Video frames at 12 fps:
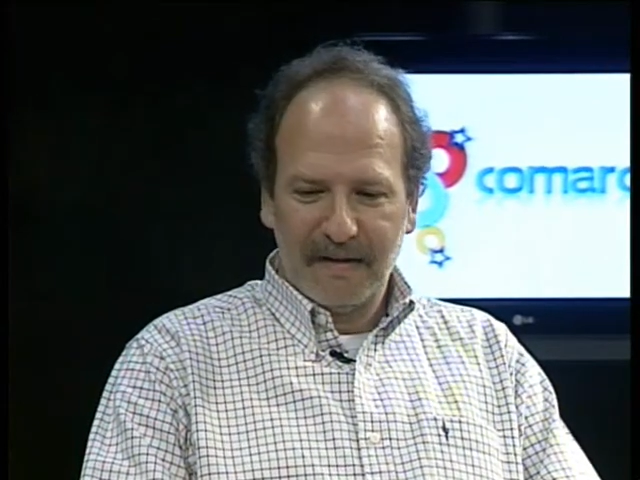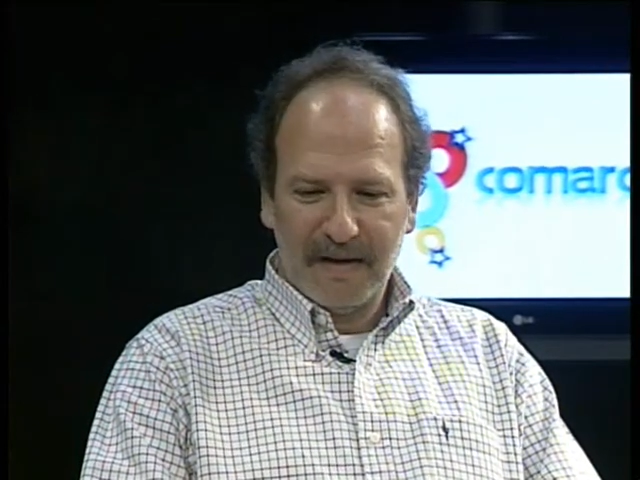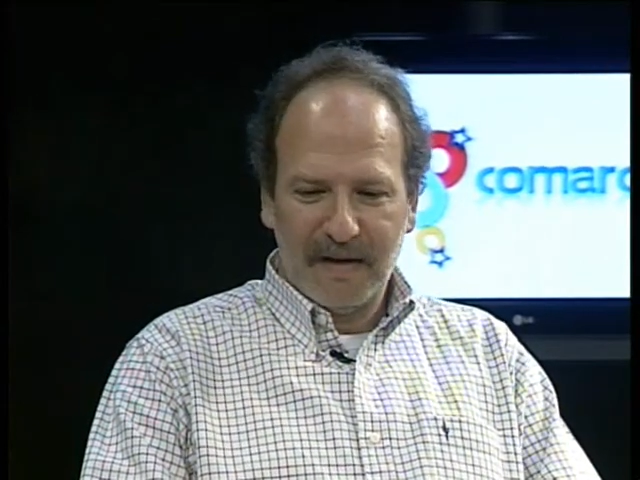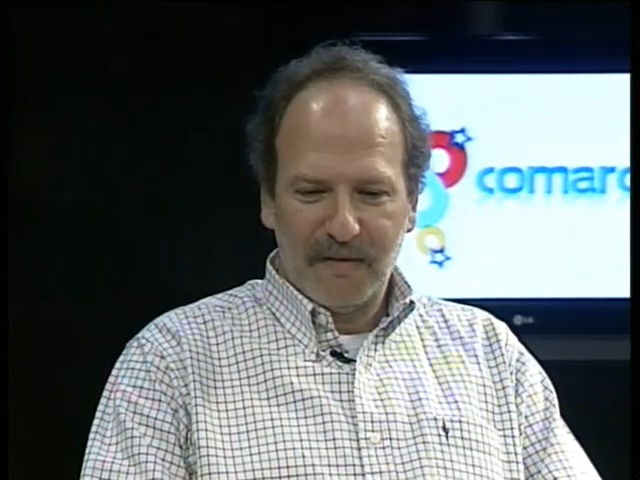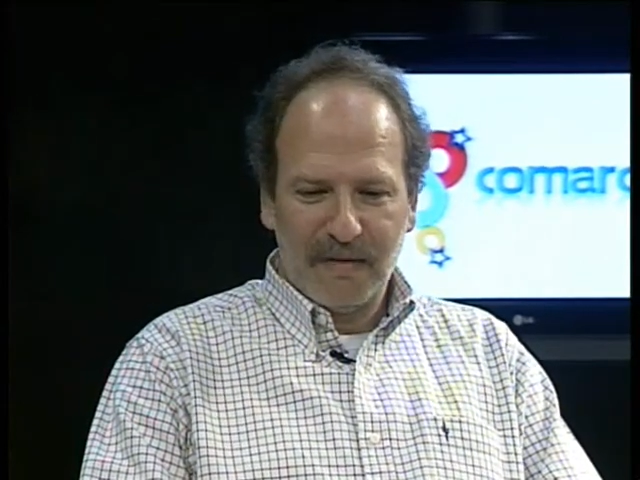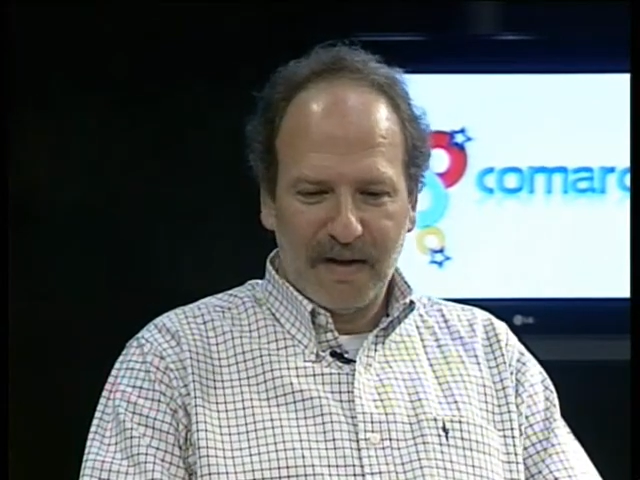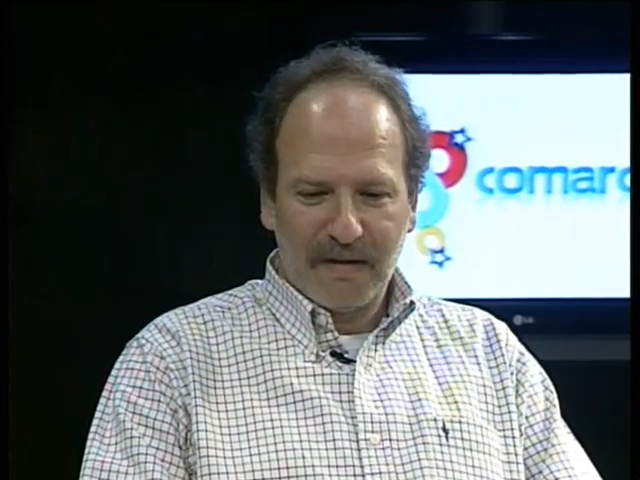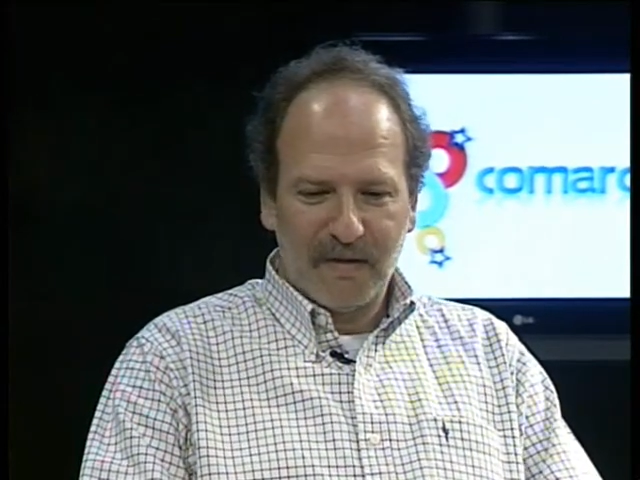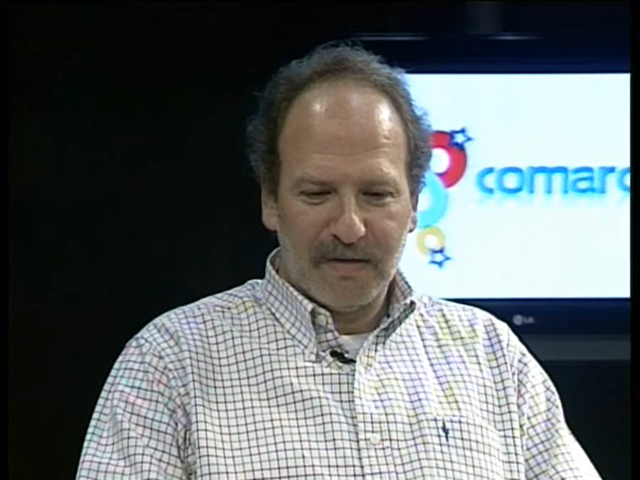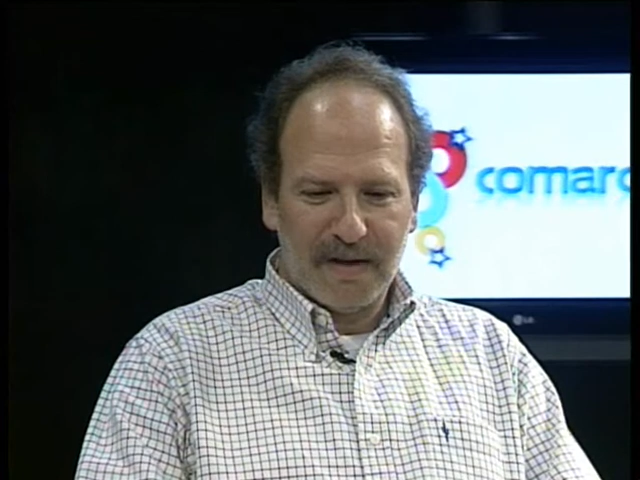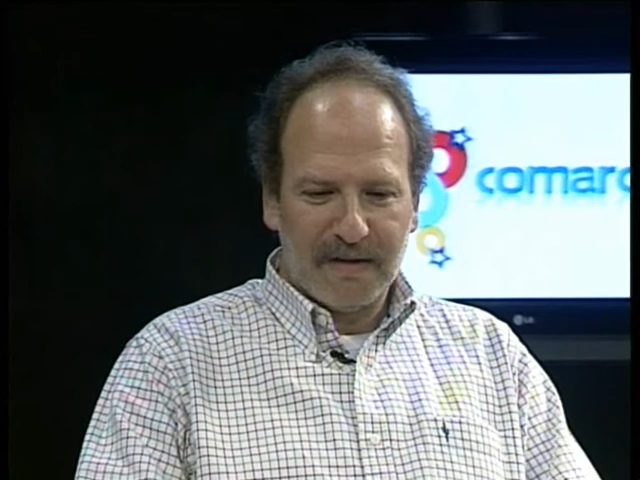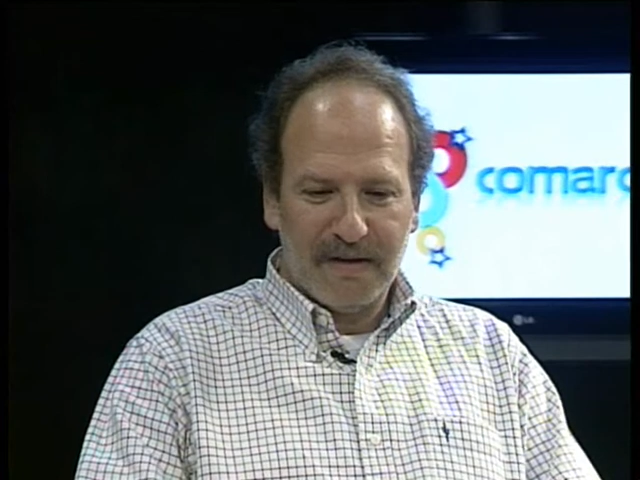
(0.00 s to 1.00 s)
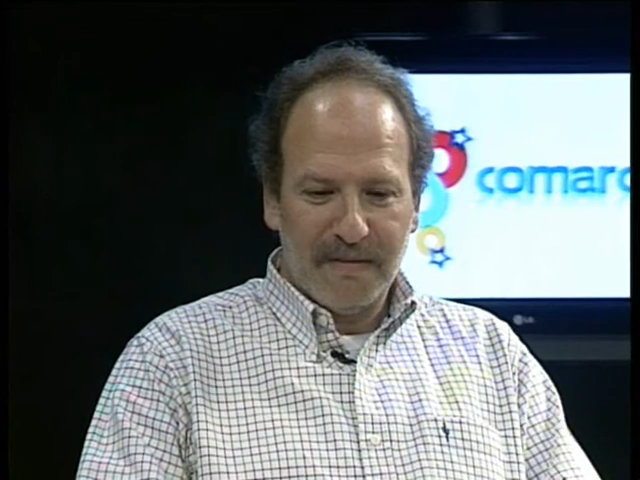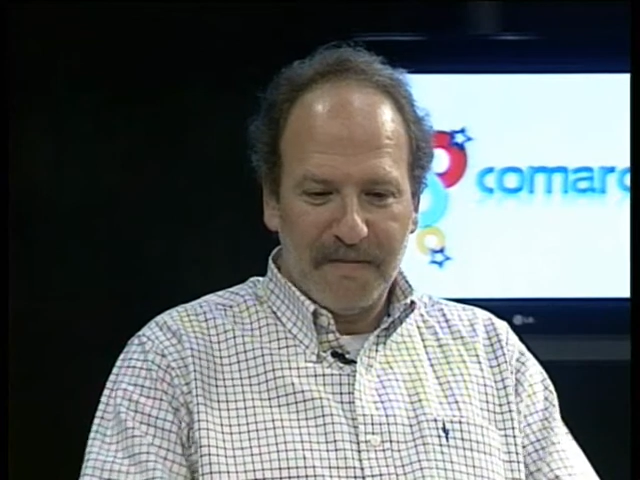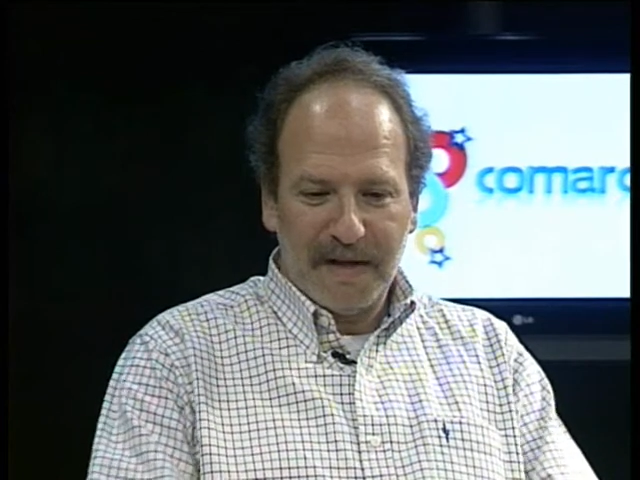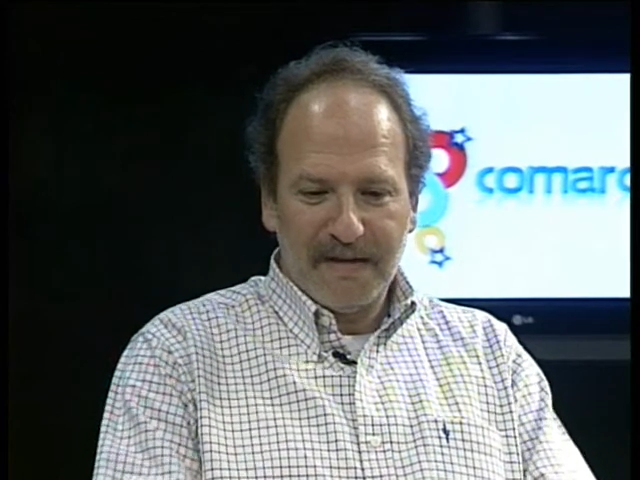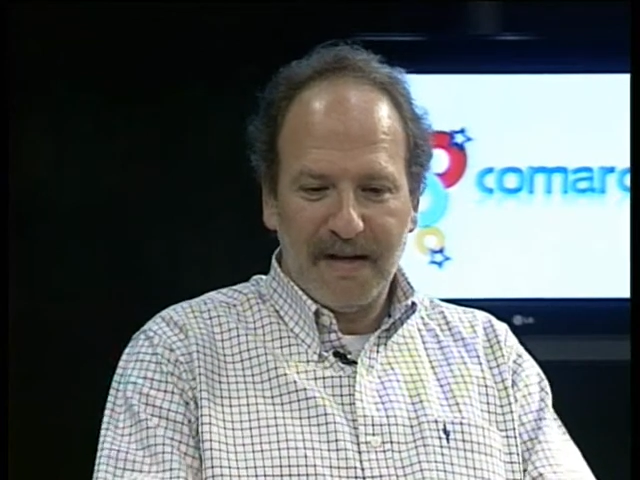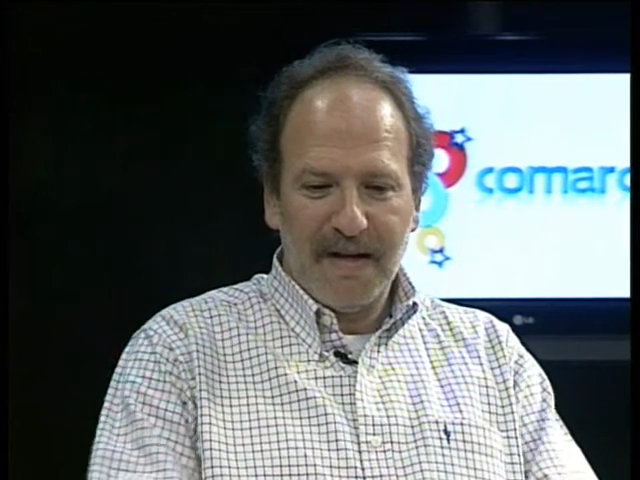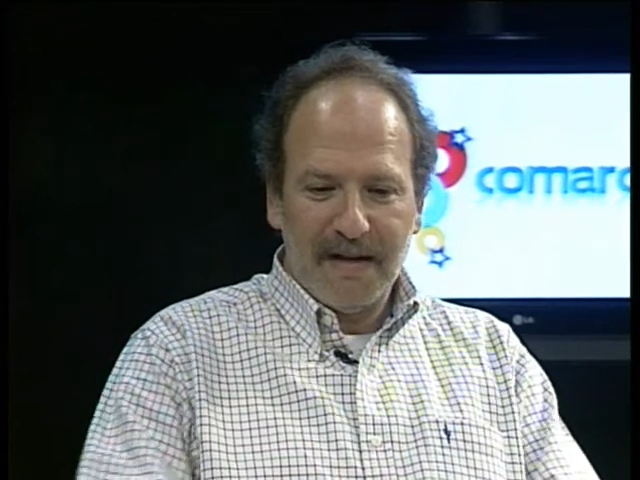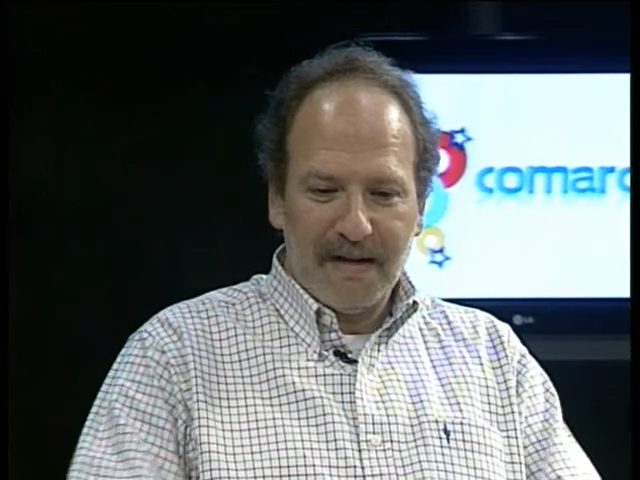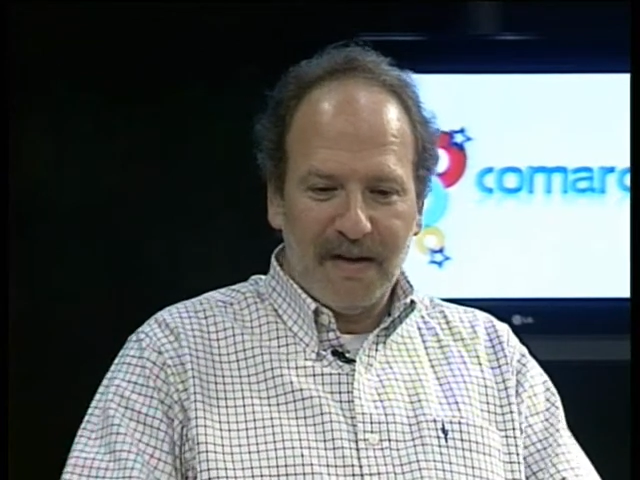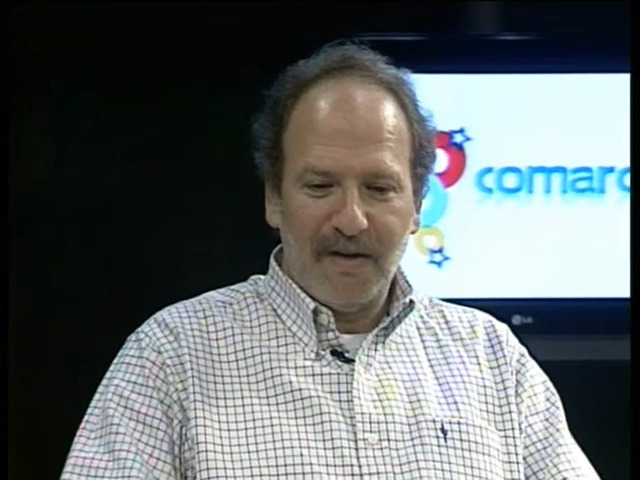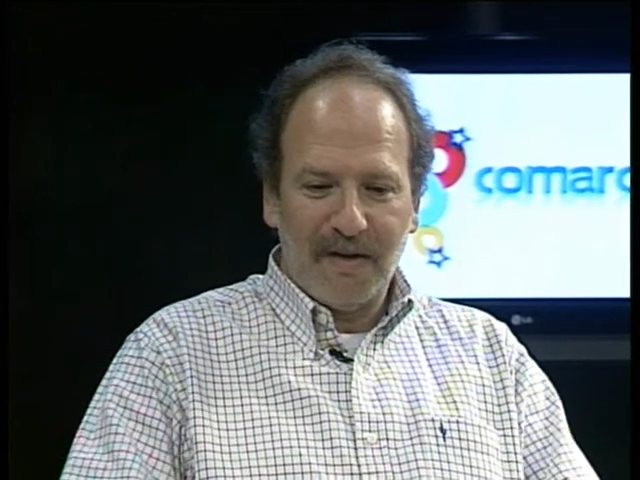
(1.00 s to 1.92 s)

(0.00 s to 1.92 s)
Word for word: en una cosa sin precedentes,